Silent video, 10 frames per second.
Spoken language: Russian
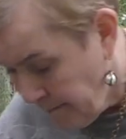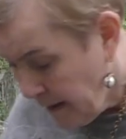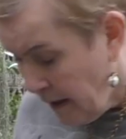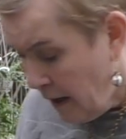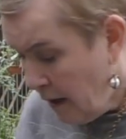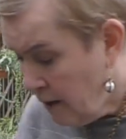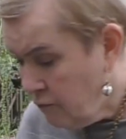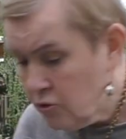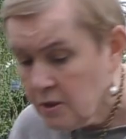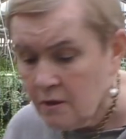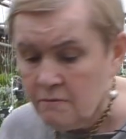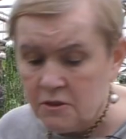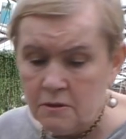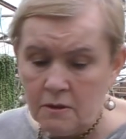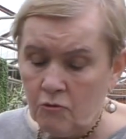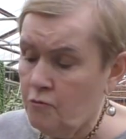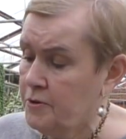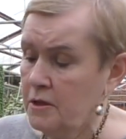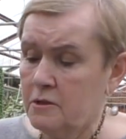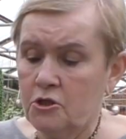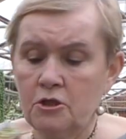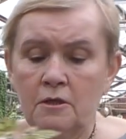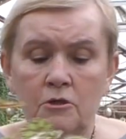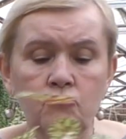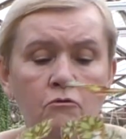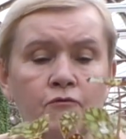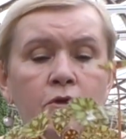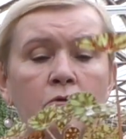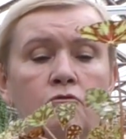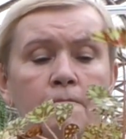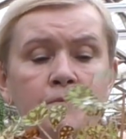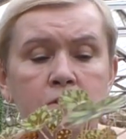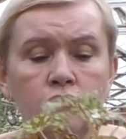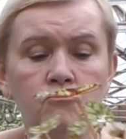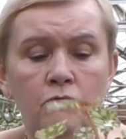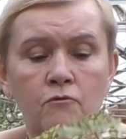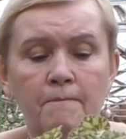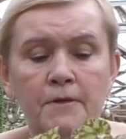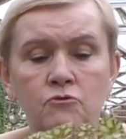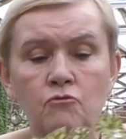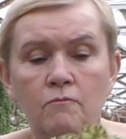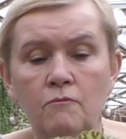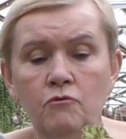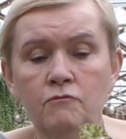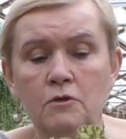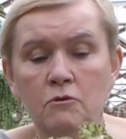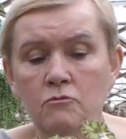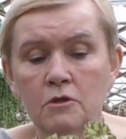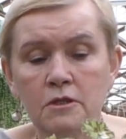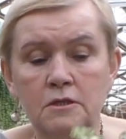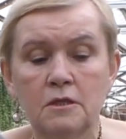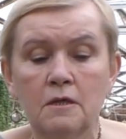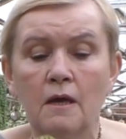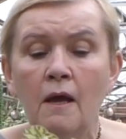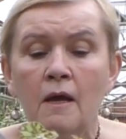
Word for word: – а вот я не взяла такой подходящий горшок, второй посажу его потом. Вот второе растение.